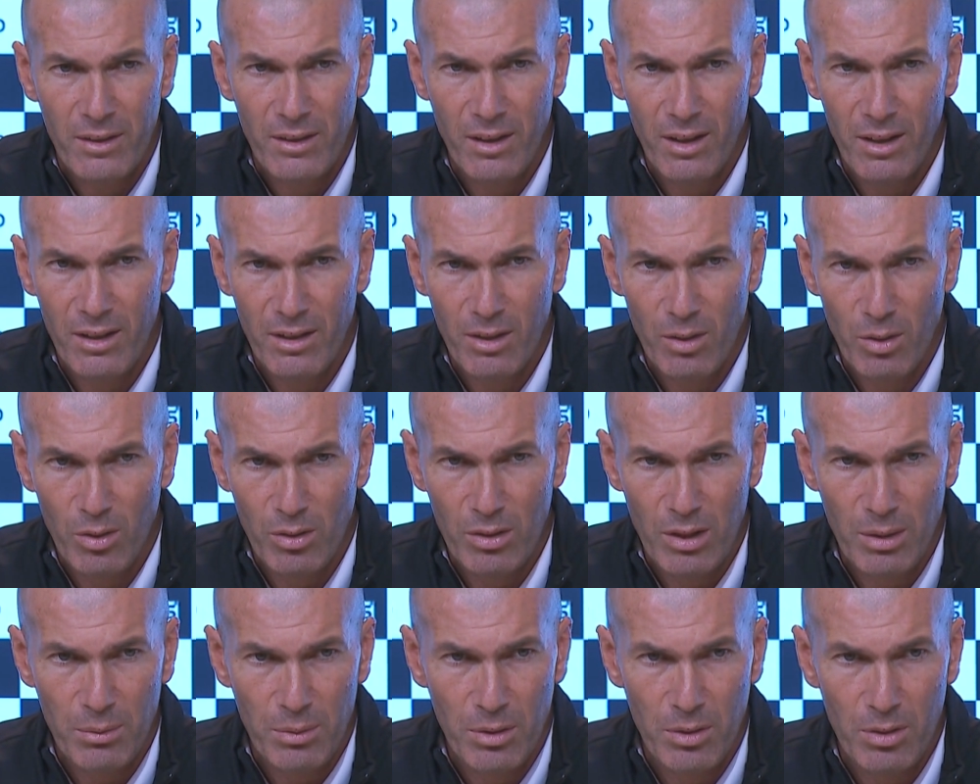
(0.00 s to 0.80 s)
la
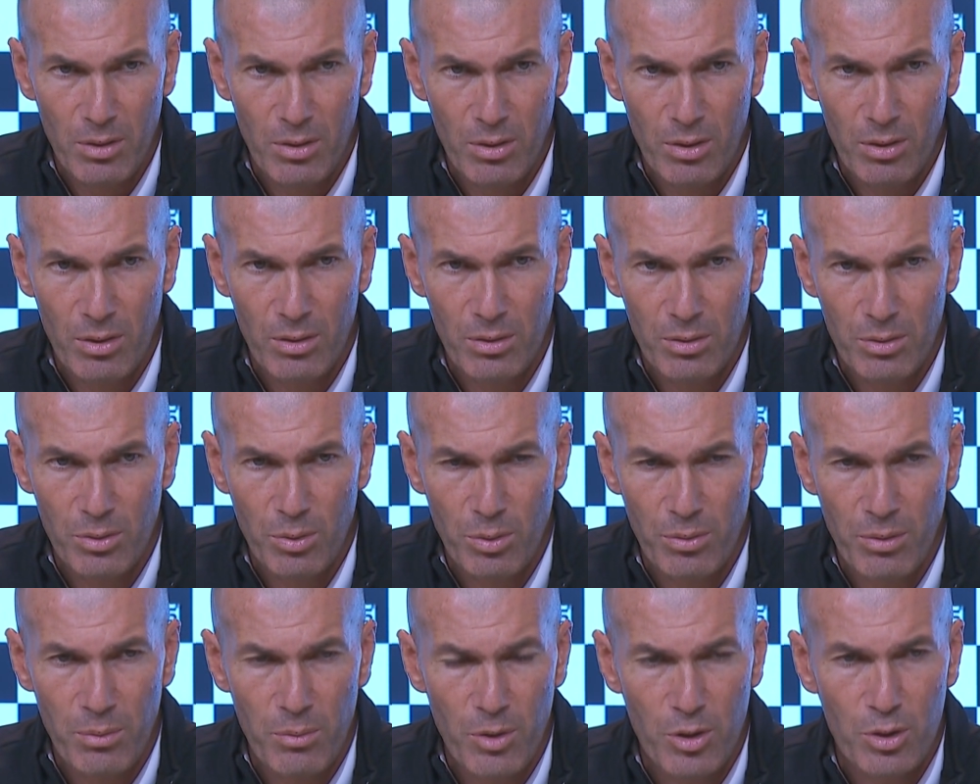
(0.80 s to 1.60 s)
derrota, pero
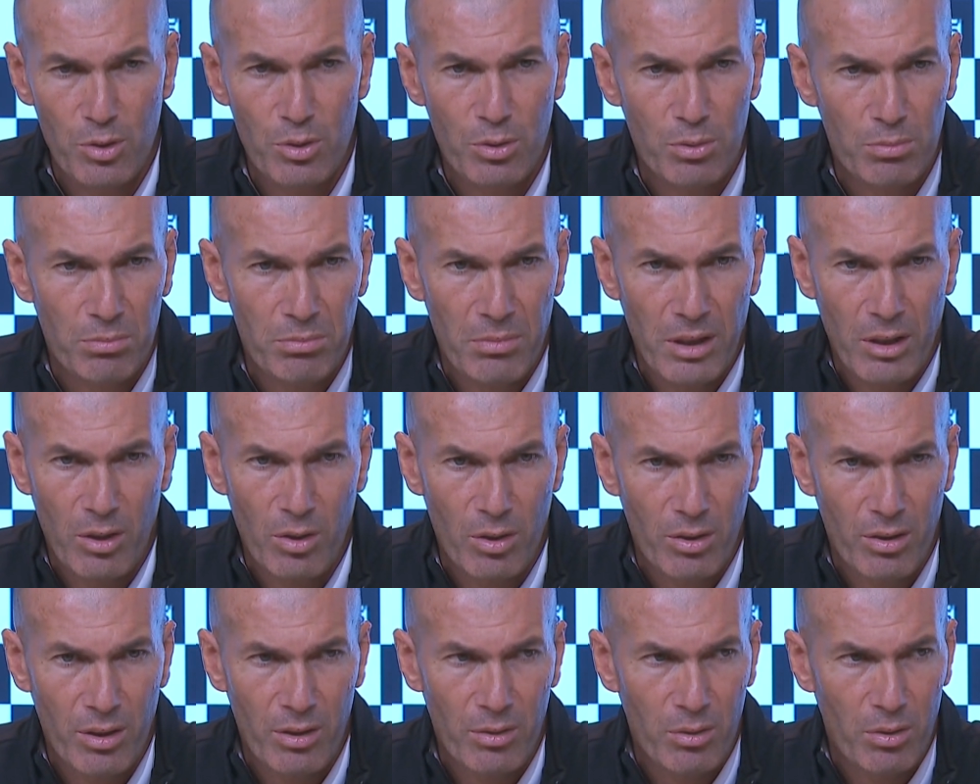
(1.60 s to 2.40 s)
estuvimos
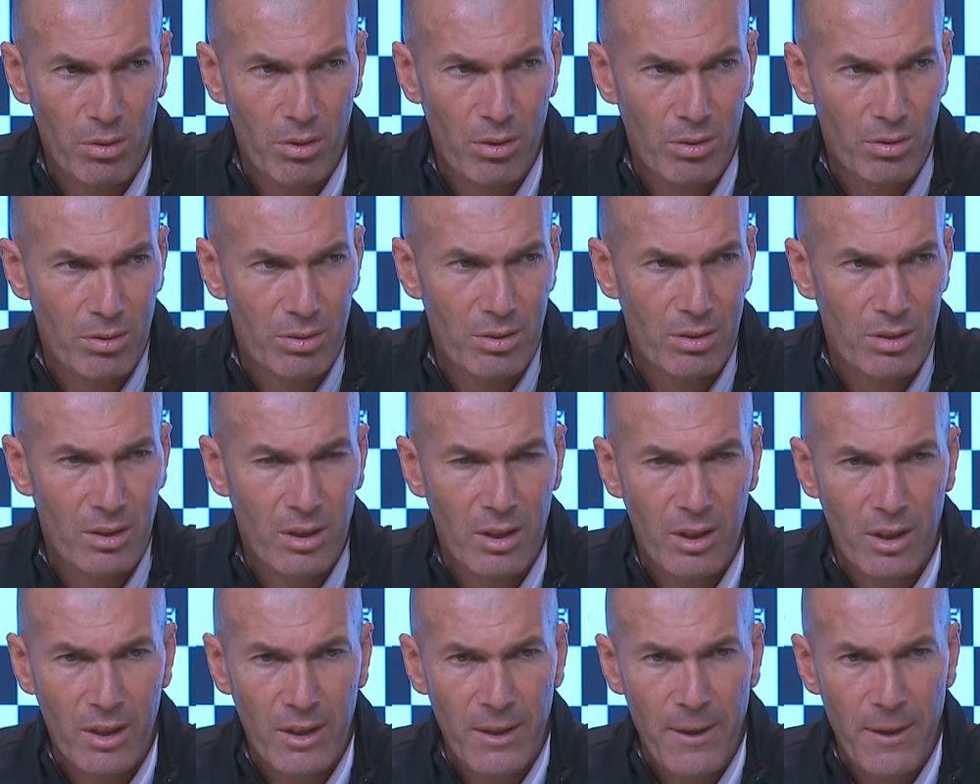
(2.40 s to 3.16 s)
mejor en todos,